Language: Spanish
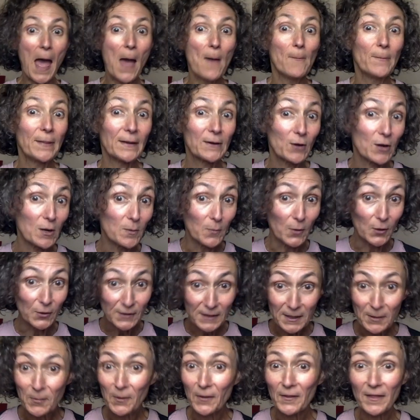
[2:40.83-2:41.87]
Pero el
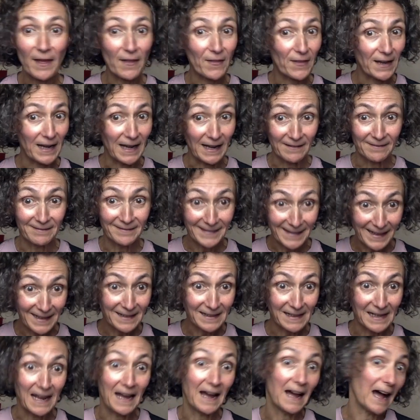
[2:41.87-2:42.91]
motivo de
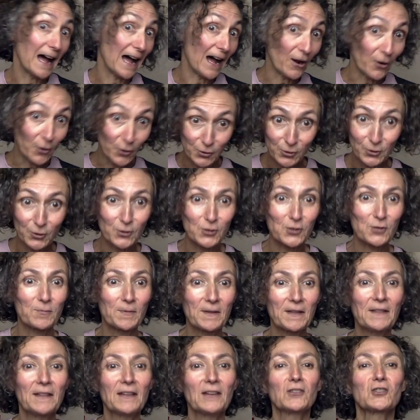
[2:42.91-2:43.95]
adelantarla a otros
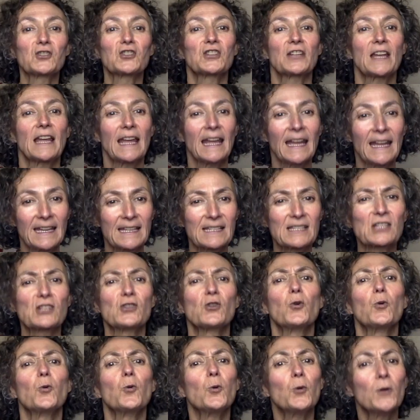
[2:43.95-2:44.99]
vídeos
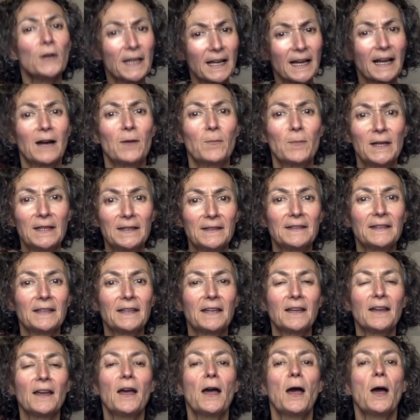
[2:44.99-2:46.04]
es
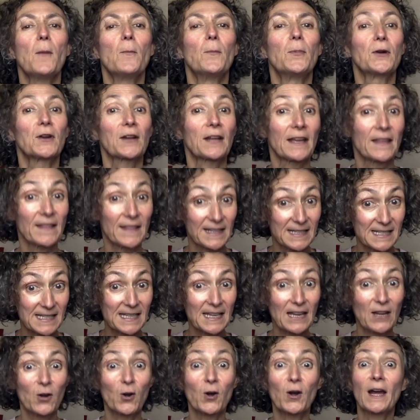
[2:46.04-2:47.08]
únicamente porque
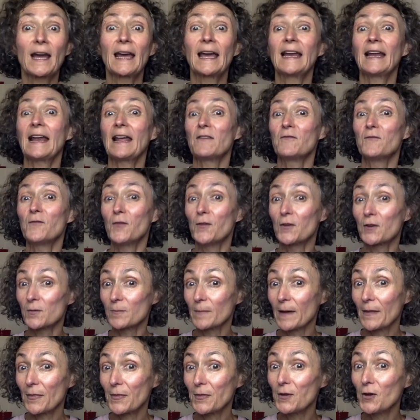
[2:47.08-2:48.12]
deseo que la
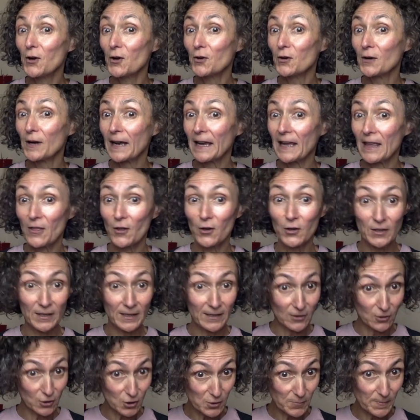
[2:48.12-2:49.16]
información que doy
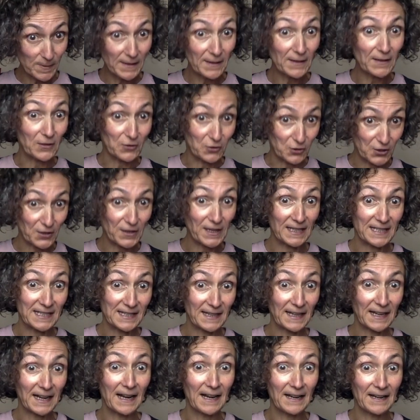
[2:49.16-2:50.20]
en los vídeos de
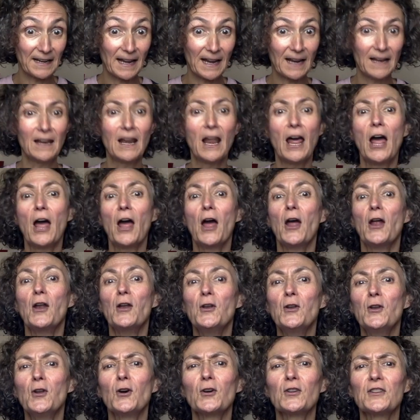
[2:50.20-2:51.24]
este canal
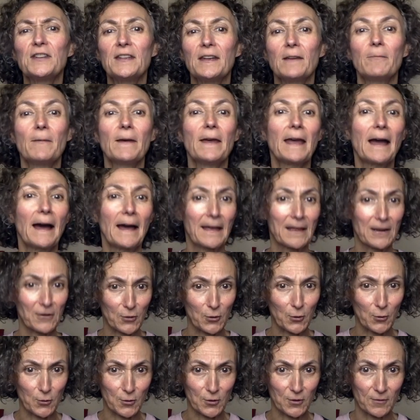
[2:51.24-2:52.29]
no lleve a
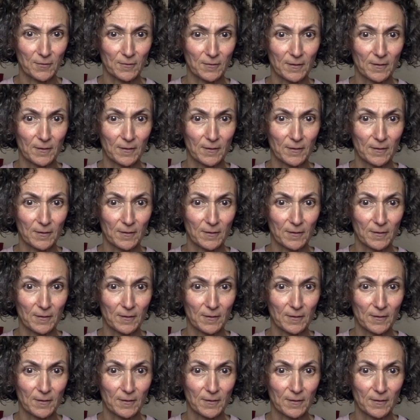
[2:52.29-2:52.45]
error